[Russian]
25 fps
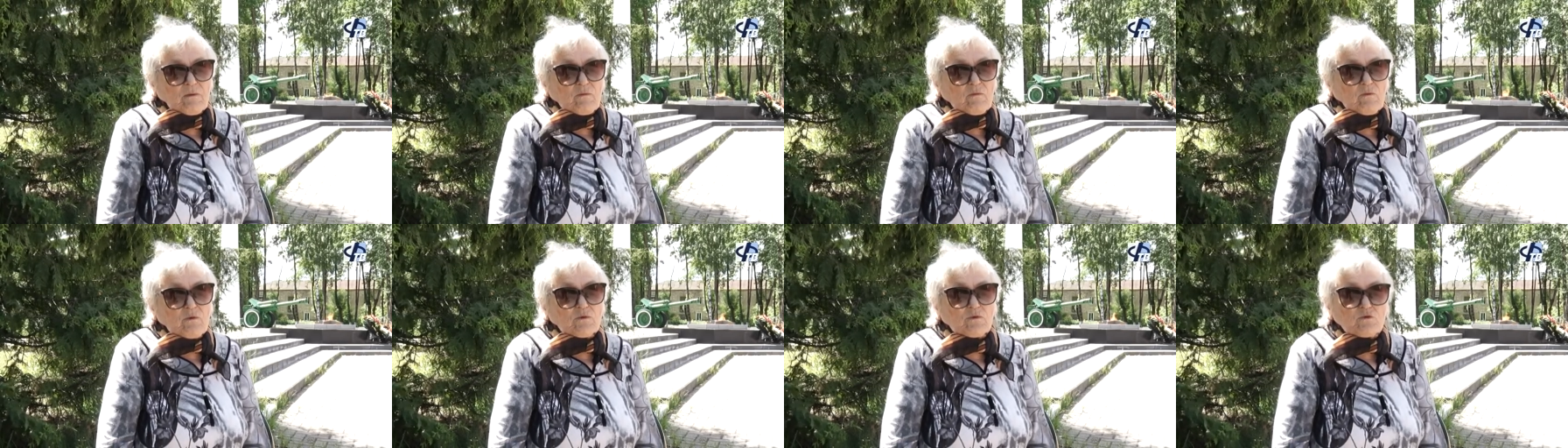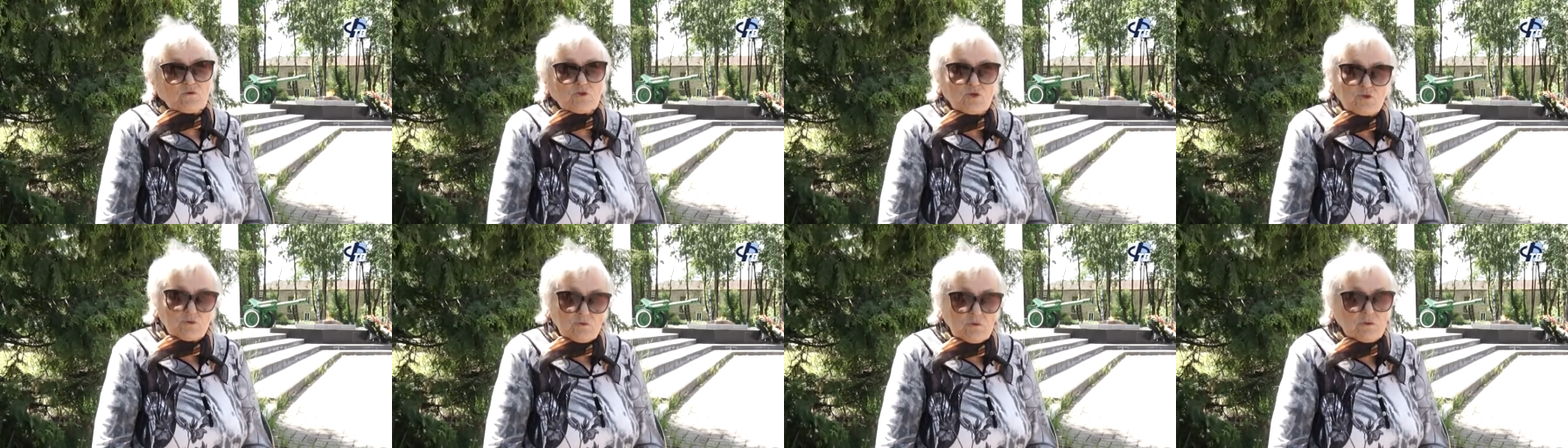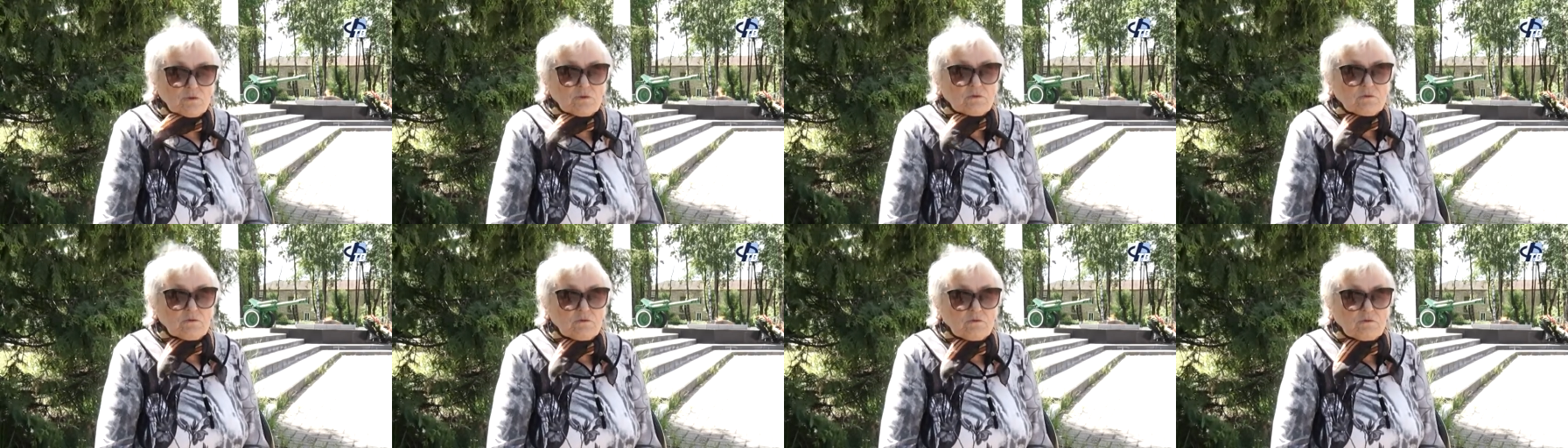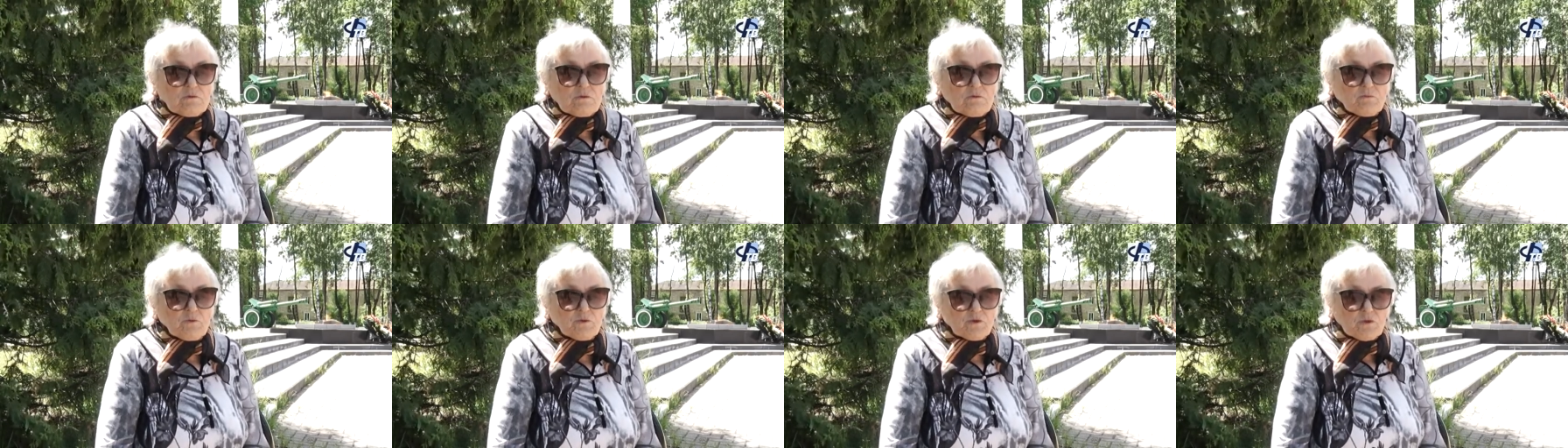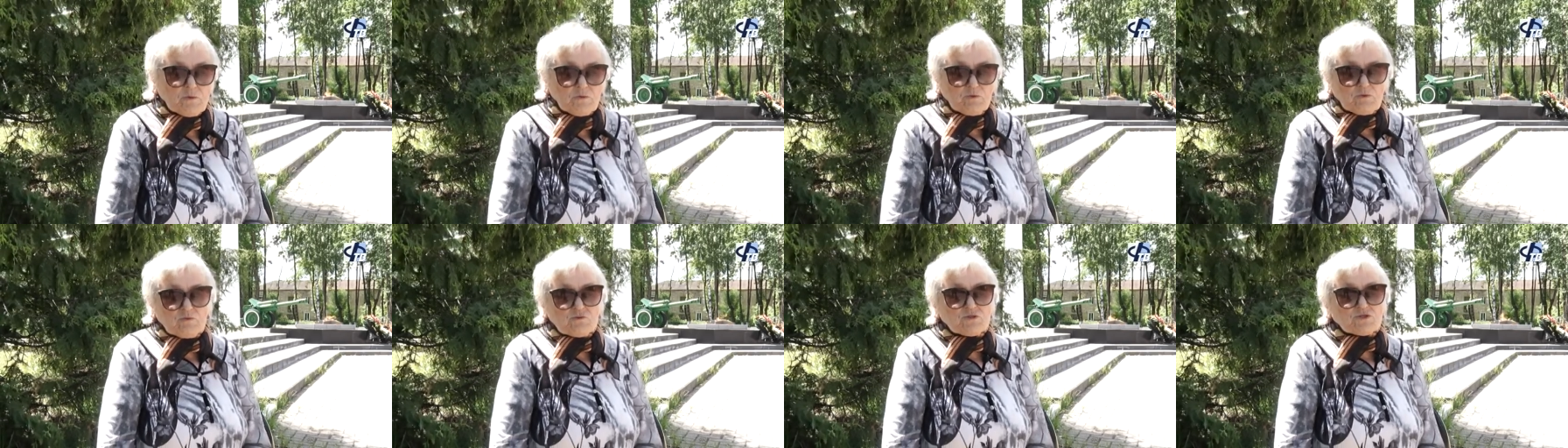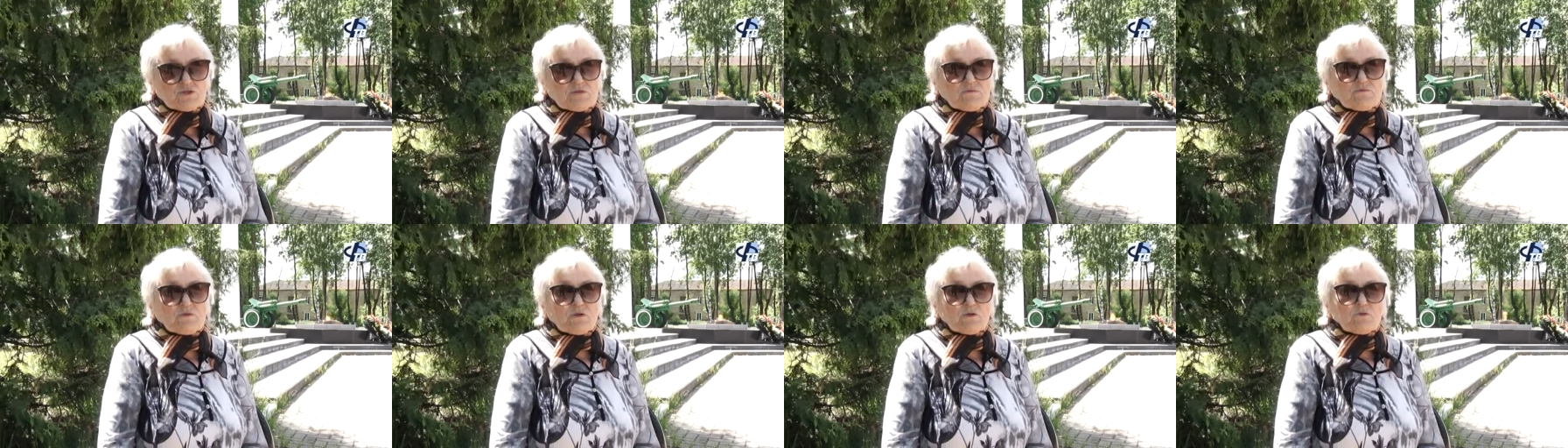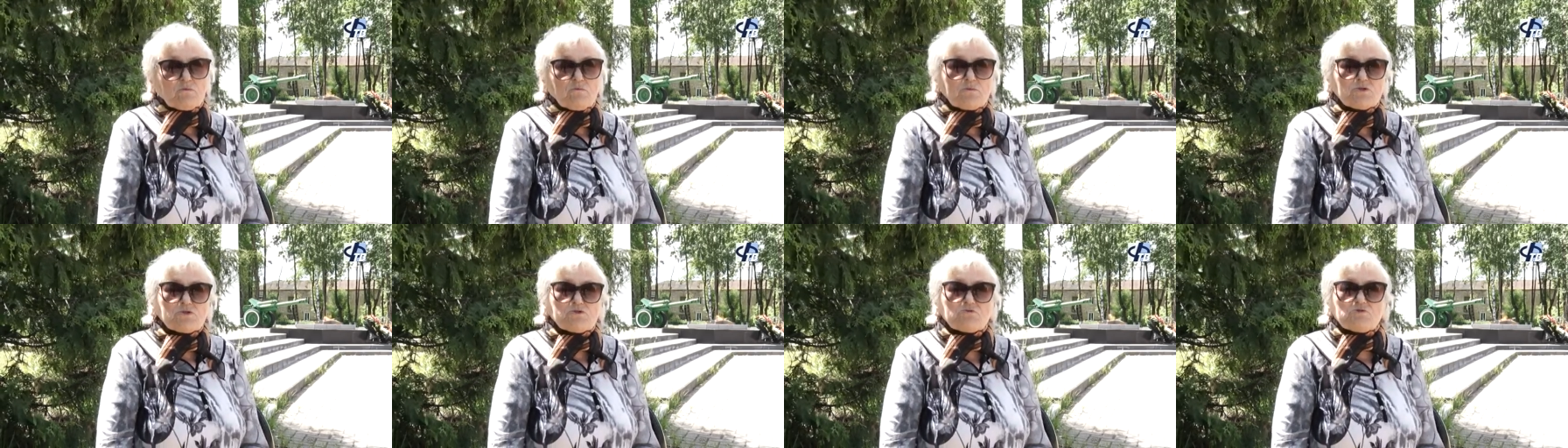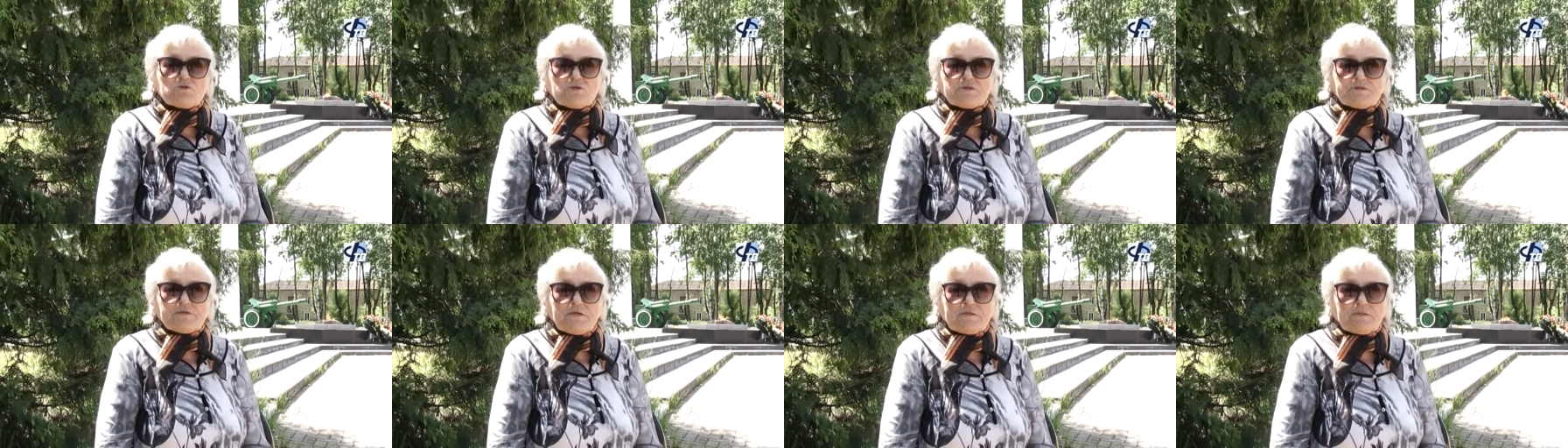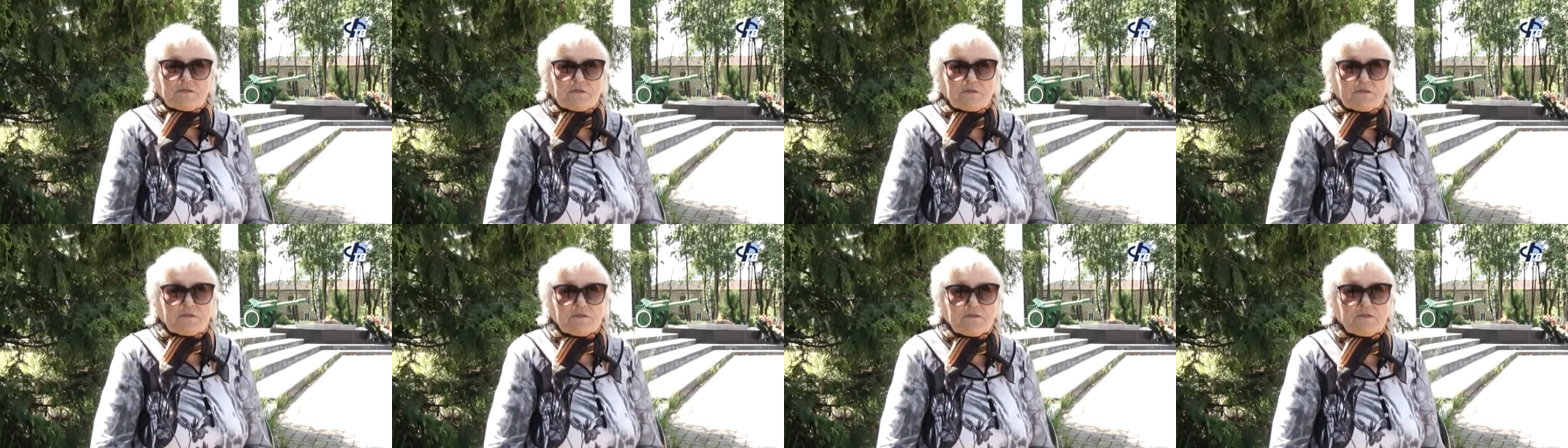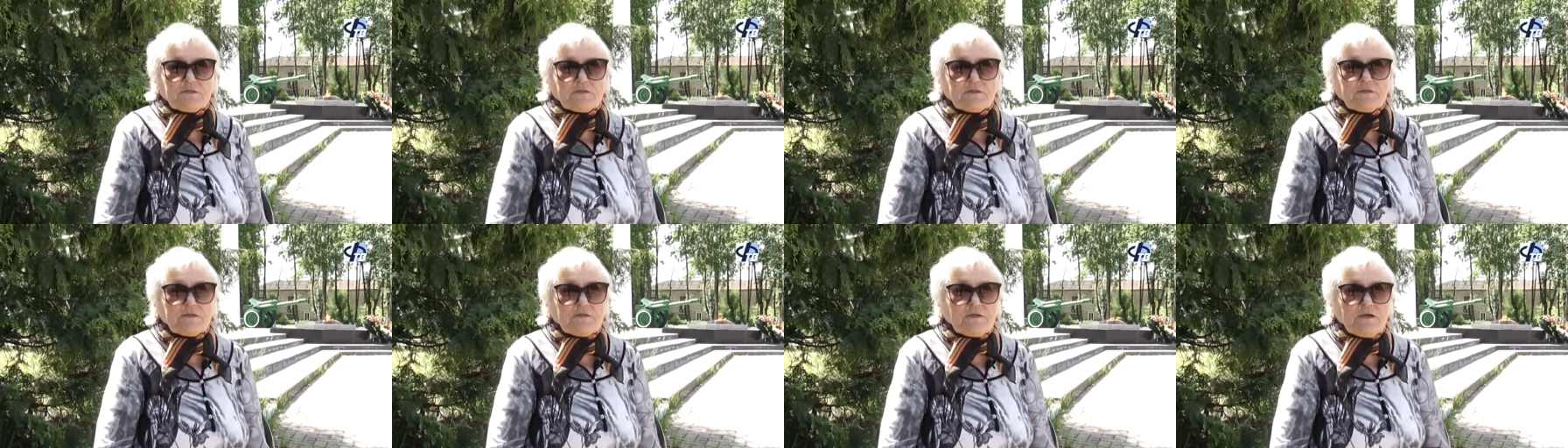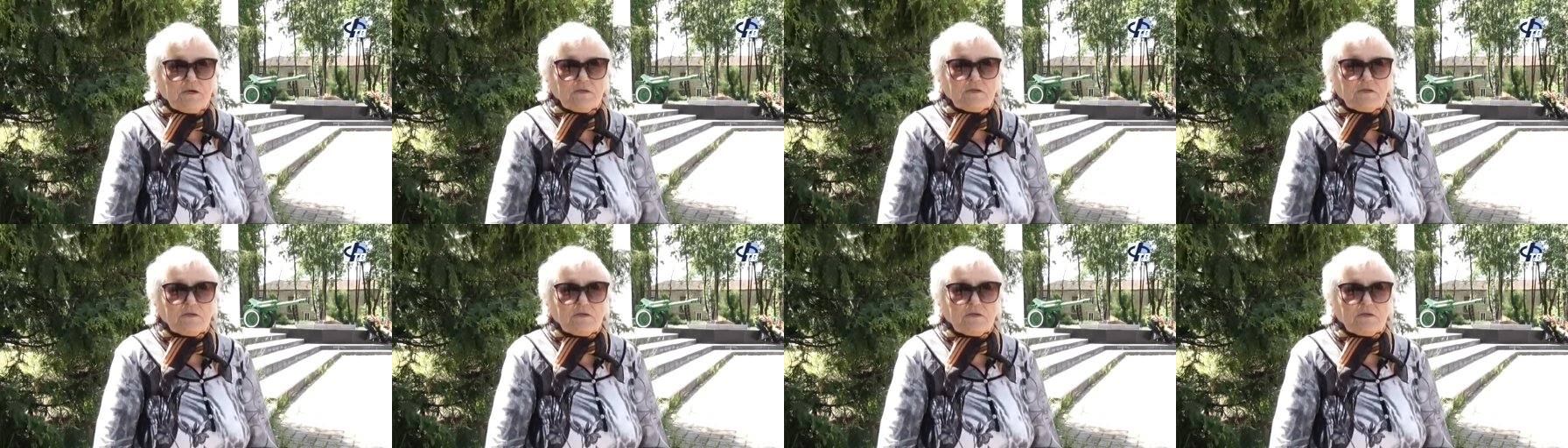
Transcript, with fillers: Он ушел. Потом тут же вернулся уже с открытой,